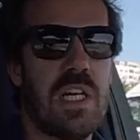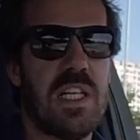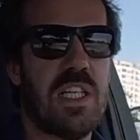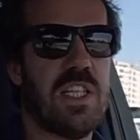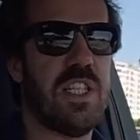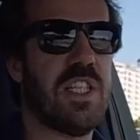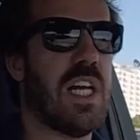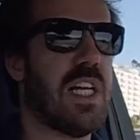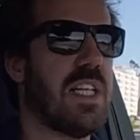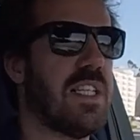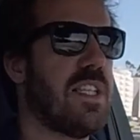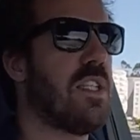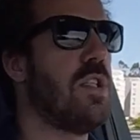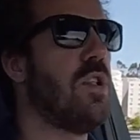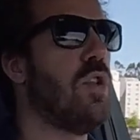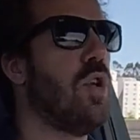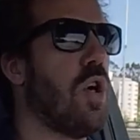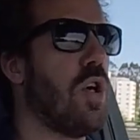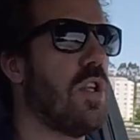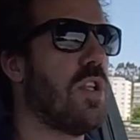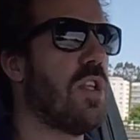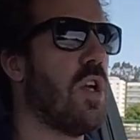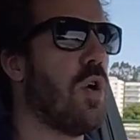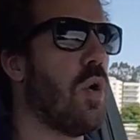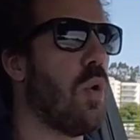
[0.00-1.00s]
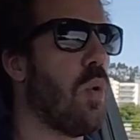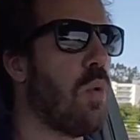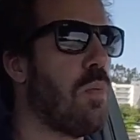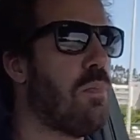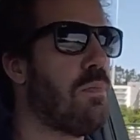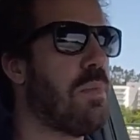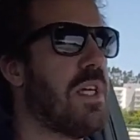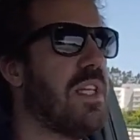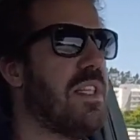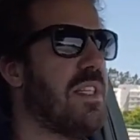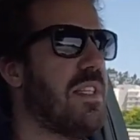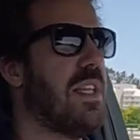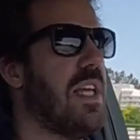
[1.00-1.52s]
já se nota o
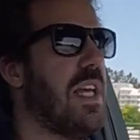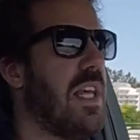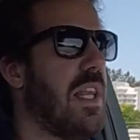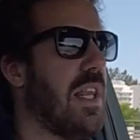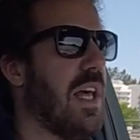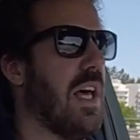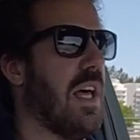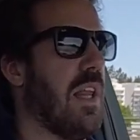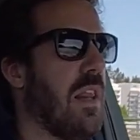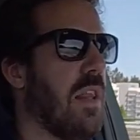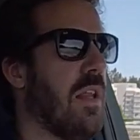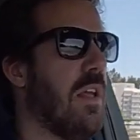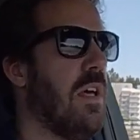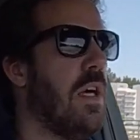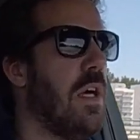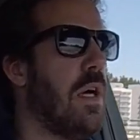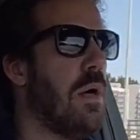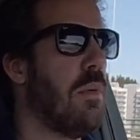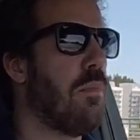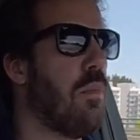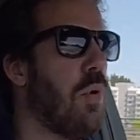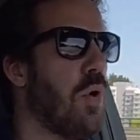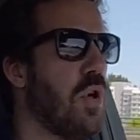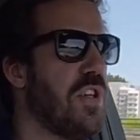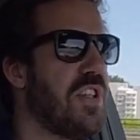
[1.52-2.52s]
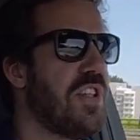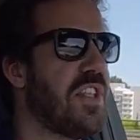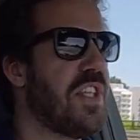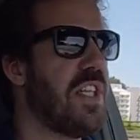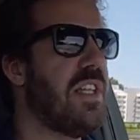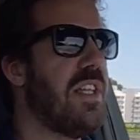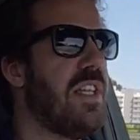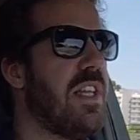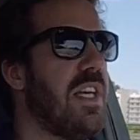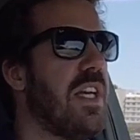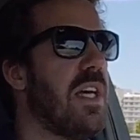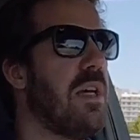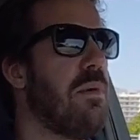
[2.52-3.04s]
peso da idade. Pois se
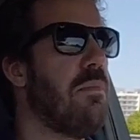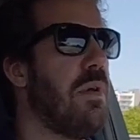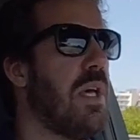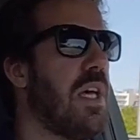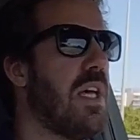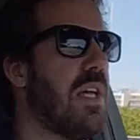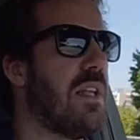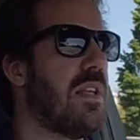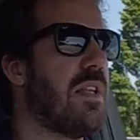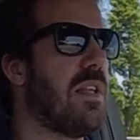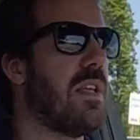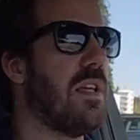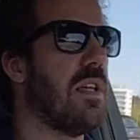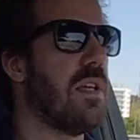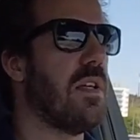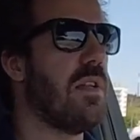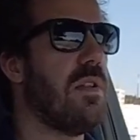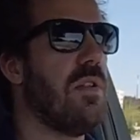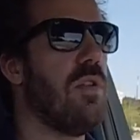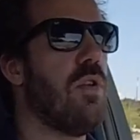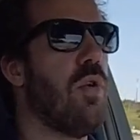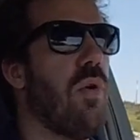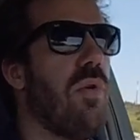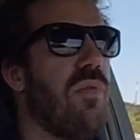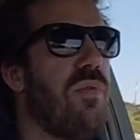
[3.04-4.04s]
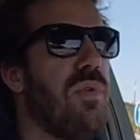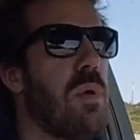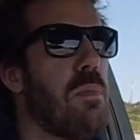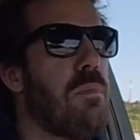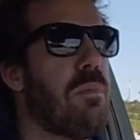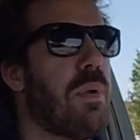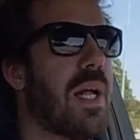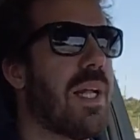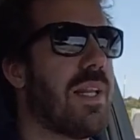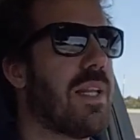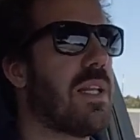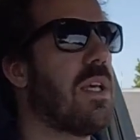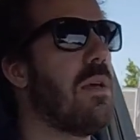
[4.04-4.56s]
antigamente não havia
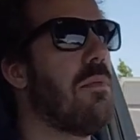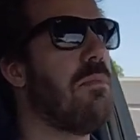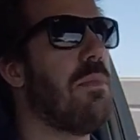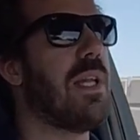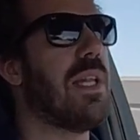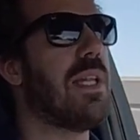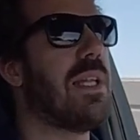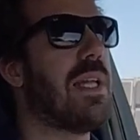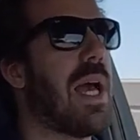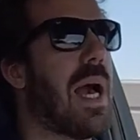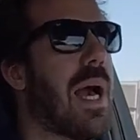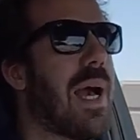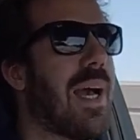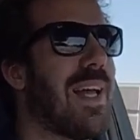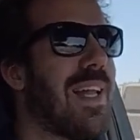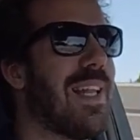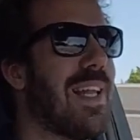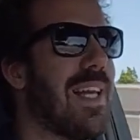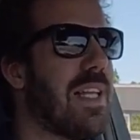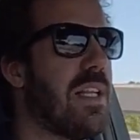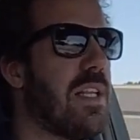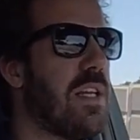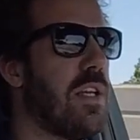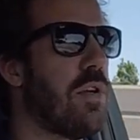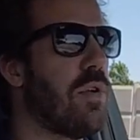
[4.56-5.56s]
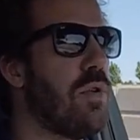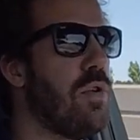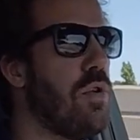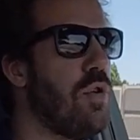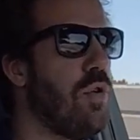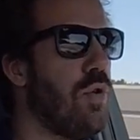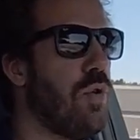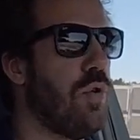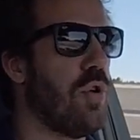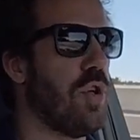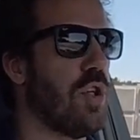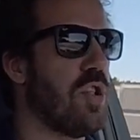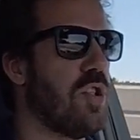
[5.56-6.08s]
praticamente carro elétrico nenhum
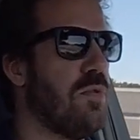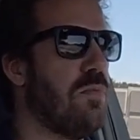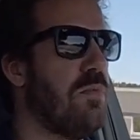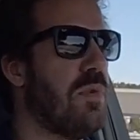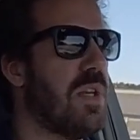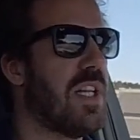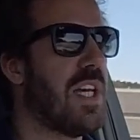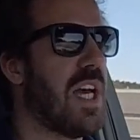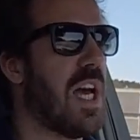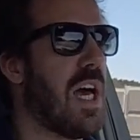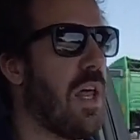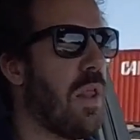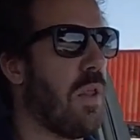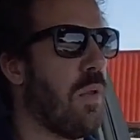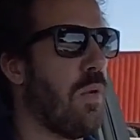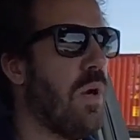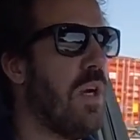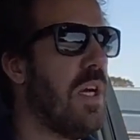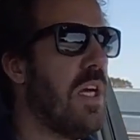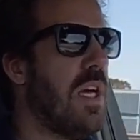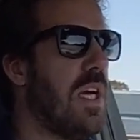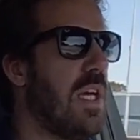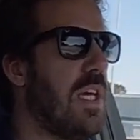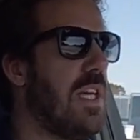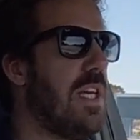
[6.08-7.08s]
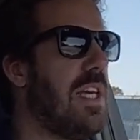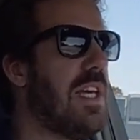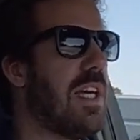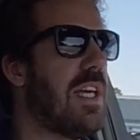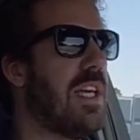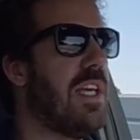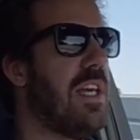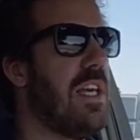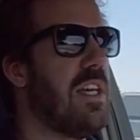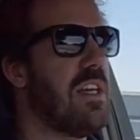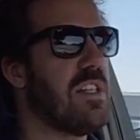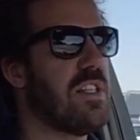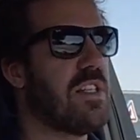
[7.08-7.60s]
no nosso mercado e
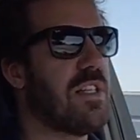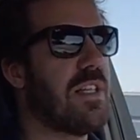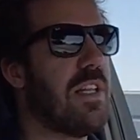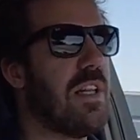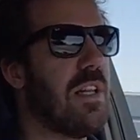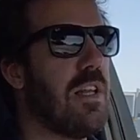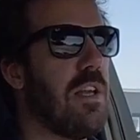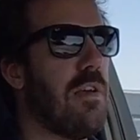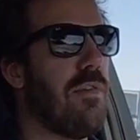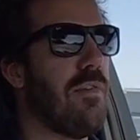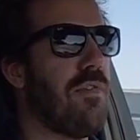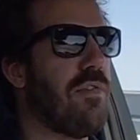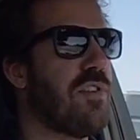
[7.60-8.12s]
aqui este Leaf